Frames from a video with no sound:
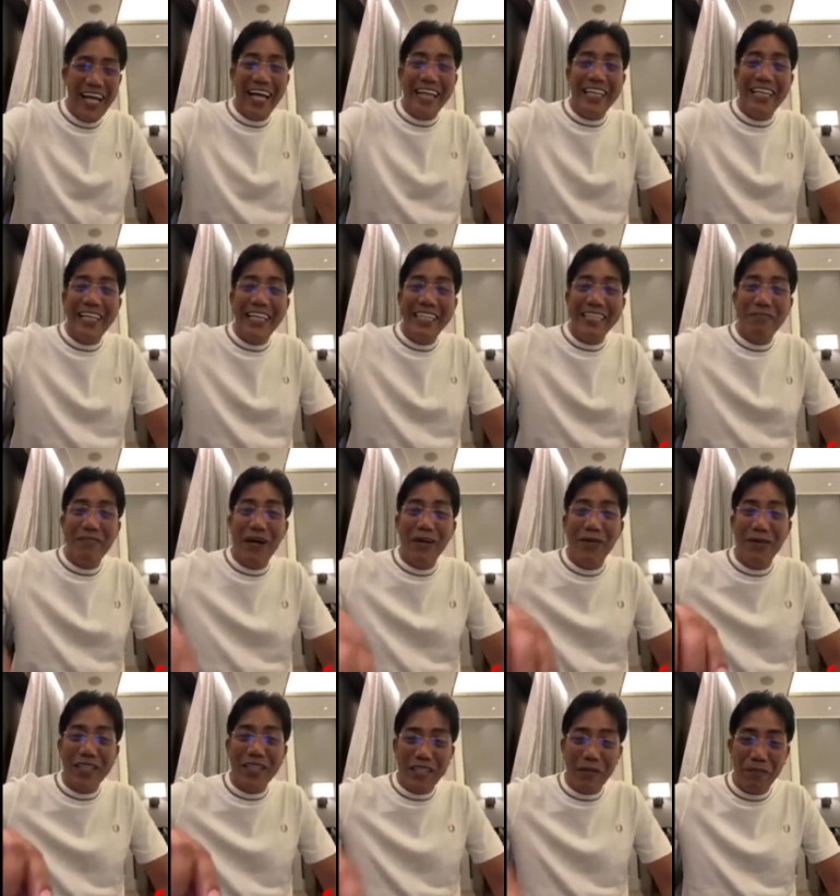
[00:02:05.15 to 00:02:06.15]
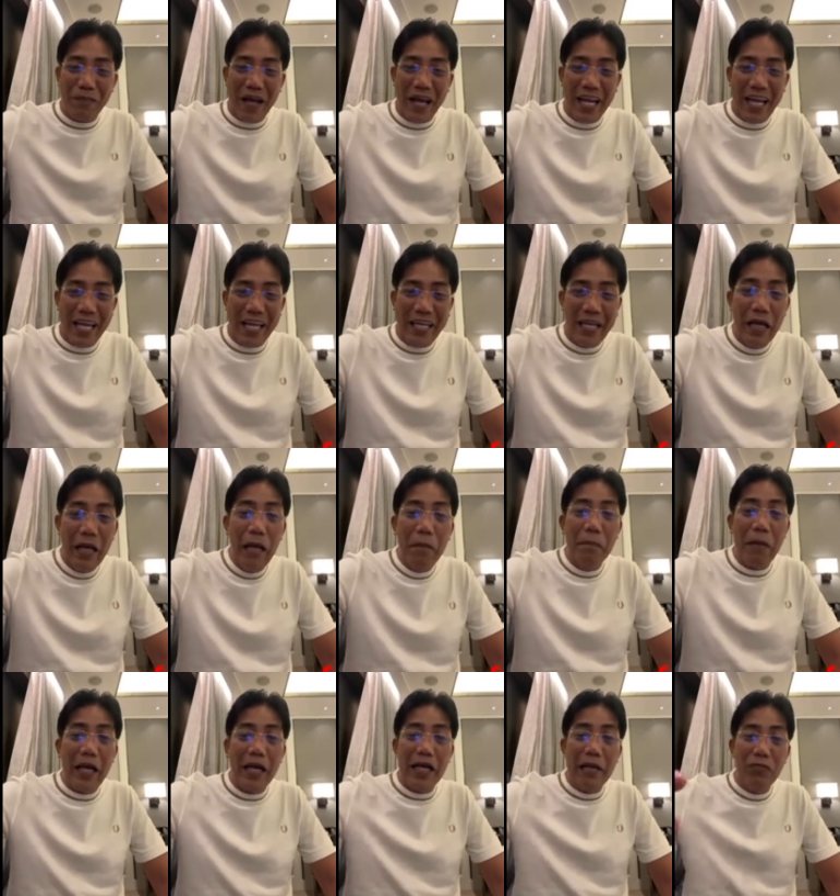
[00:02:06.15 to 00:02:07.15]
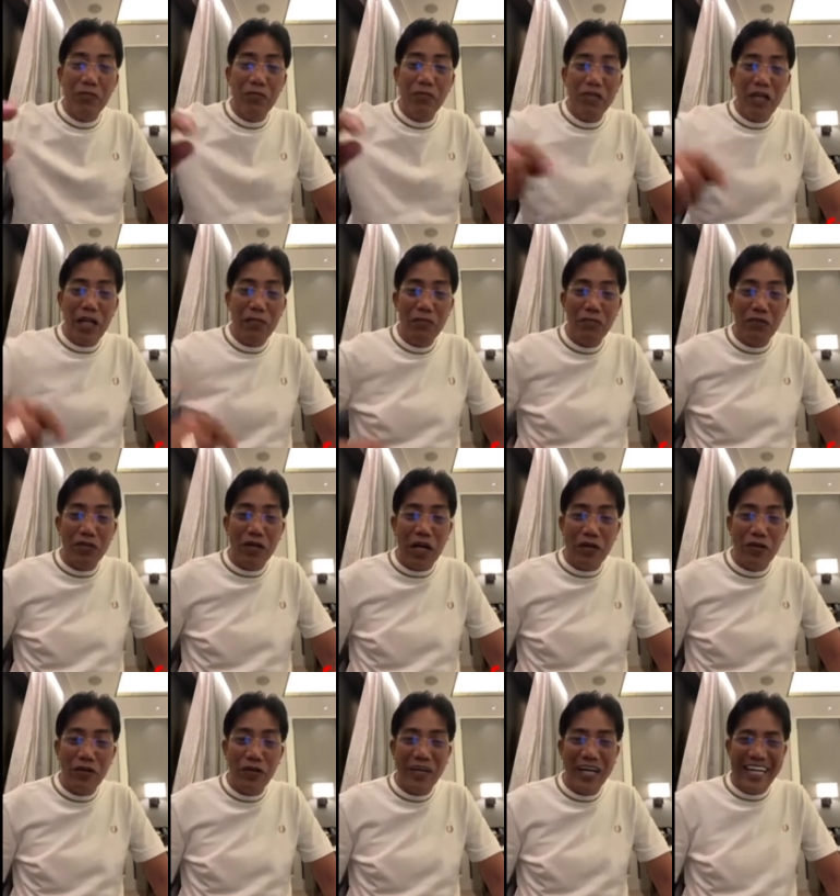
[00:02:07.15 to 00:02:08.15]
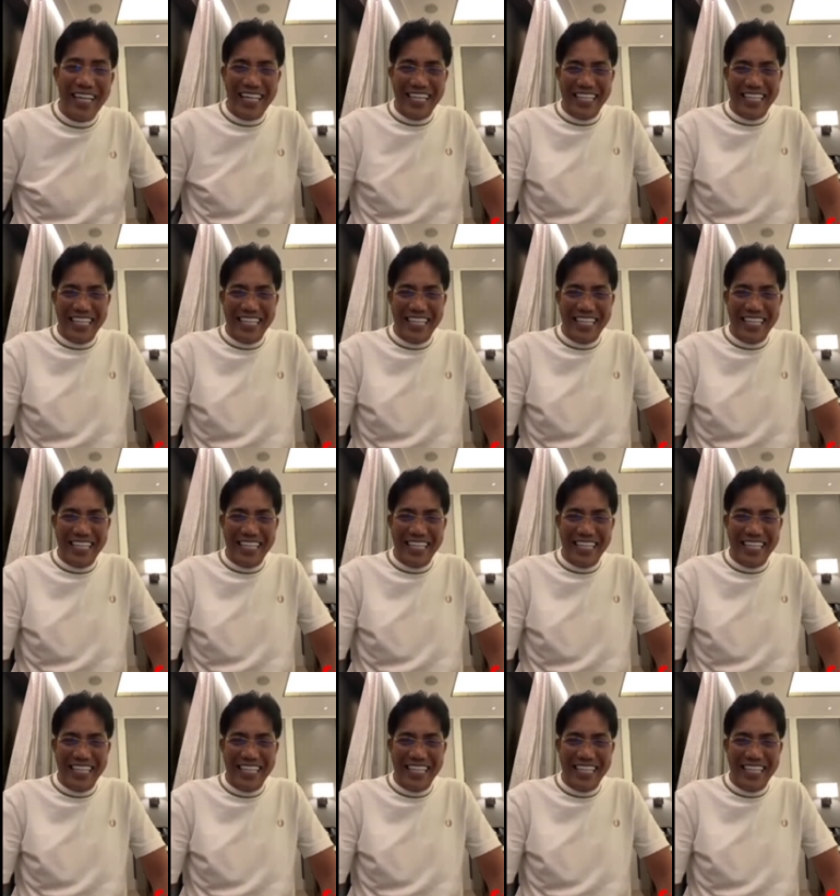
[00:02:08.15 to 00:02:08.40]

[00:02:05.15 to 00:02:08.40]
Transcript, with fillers: At least, bago kita sipain, pakinggan mo muna yung mura ko.